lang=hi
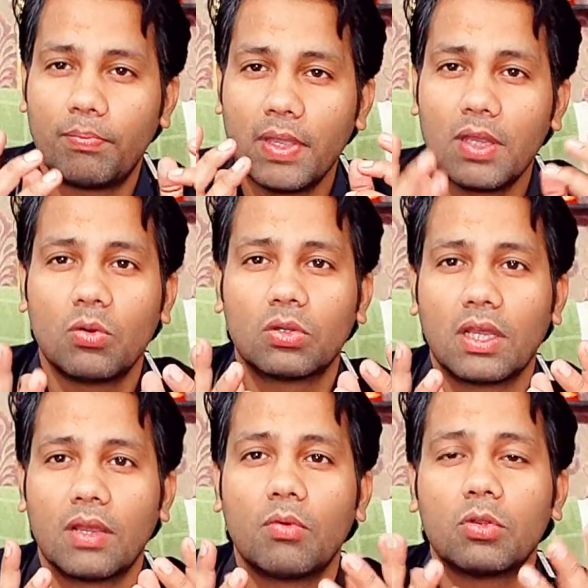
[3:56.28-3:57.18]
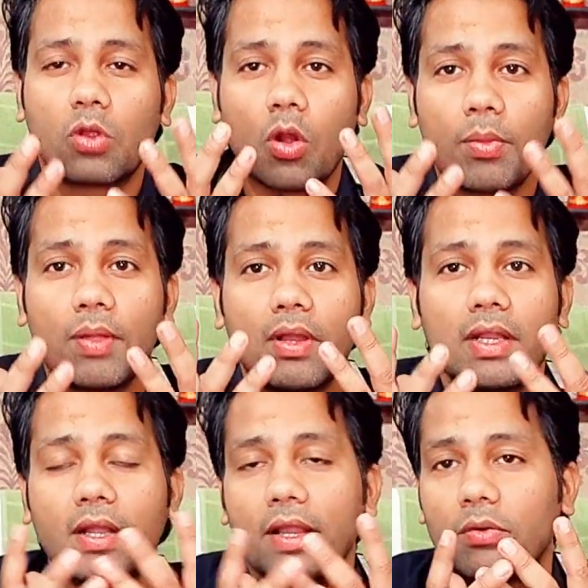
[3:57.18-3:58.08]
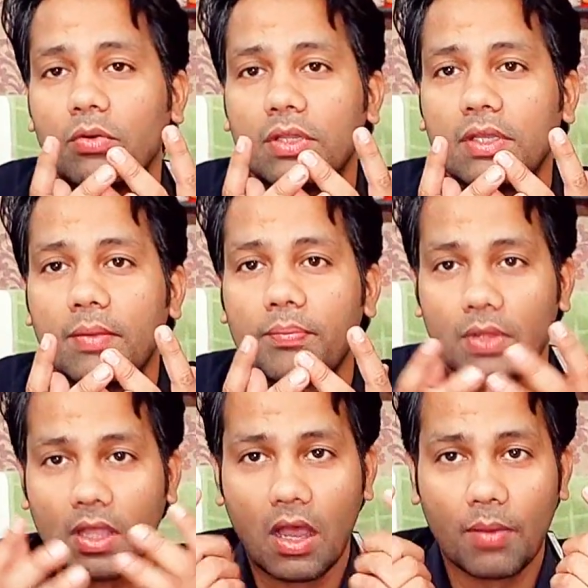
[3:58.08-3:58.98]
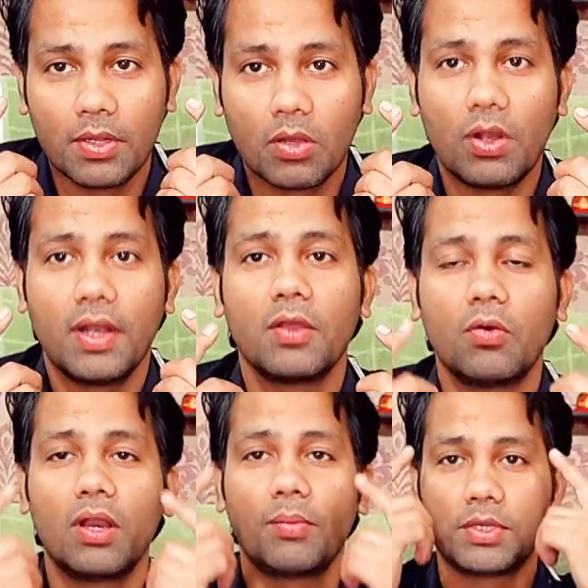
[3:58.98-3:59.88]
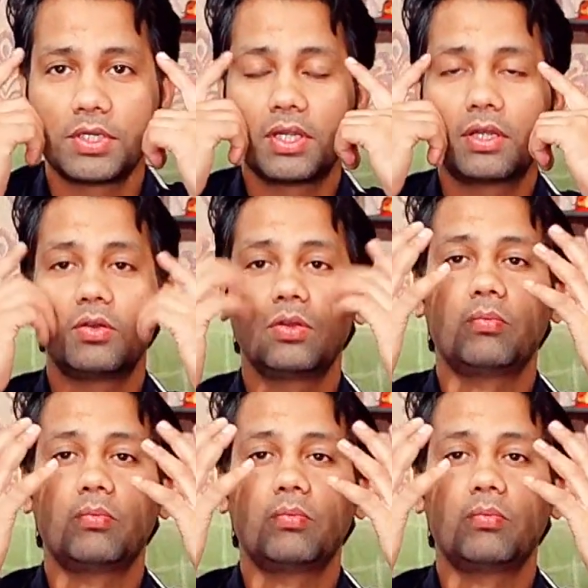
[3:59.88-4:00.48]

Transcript: पेन होता है वो थ्रॉबिंग वाली हेडेक होती है आप देखो ना डेंगू वाले पेशेंट को